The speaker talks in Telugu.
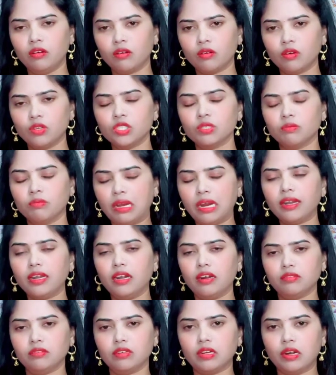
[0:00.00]
కొంచెం
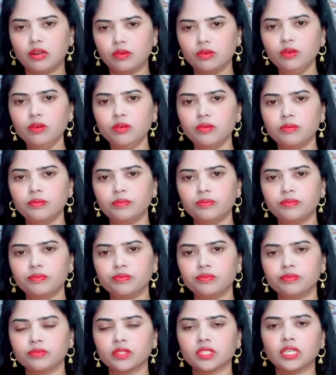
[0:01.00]
మాట్లాడుతున్నాడు
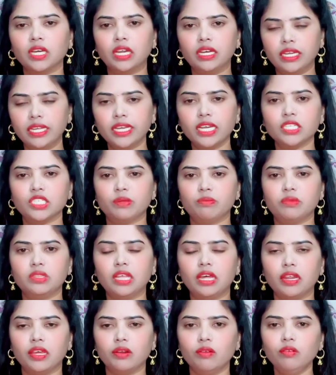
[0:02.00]
నీకే
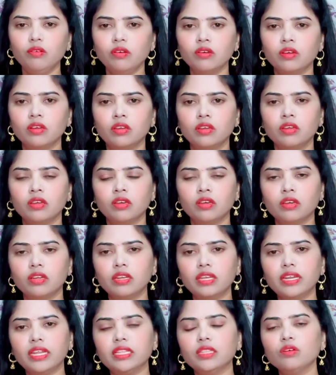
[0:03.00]
చెప్తున్నా నేను
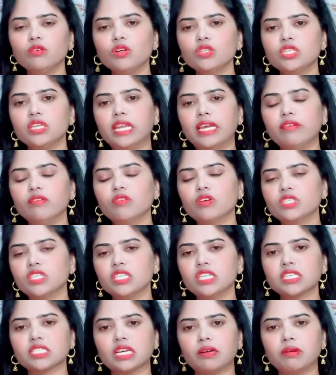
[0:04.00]
నేను ఎందుకు వచ్చి లైవ్కి వచ్చి
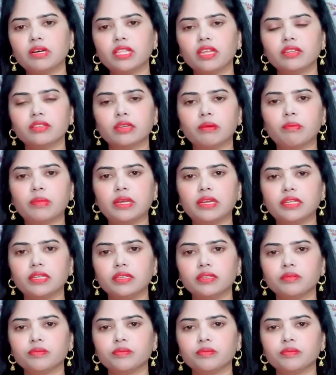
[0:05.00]
నీకు సమాధానం చెప్పాలి